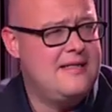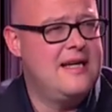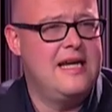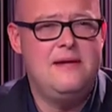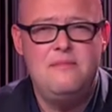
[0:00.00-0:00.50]
es
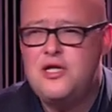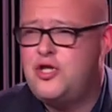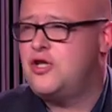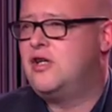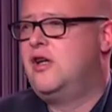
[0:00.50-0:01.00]
ihr
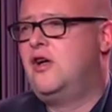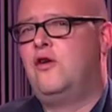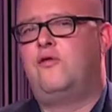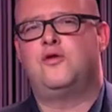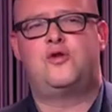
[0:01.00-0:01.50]
Image
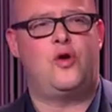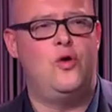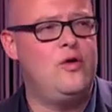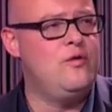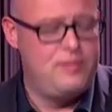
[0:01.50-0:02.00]
von
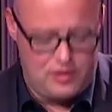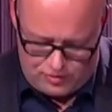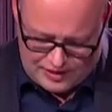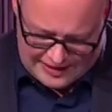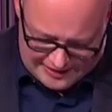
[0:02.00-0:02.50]
drögen
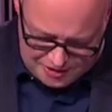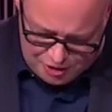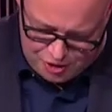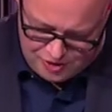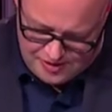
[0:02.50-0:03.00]

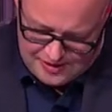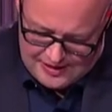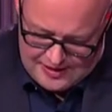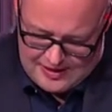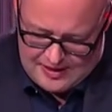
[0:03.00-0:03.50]
bürokratischen
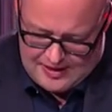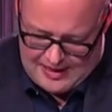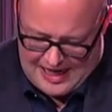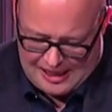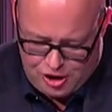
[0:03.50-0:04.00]

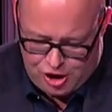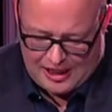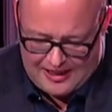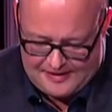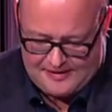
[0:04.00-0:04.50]

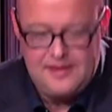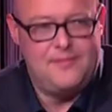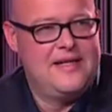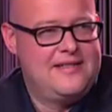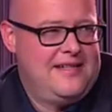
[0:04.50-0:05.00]
Anstalten, ich
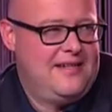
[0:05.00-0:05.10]
meine,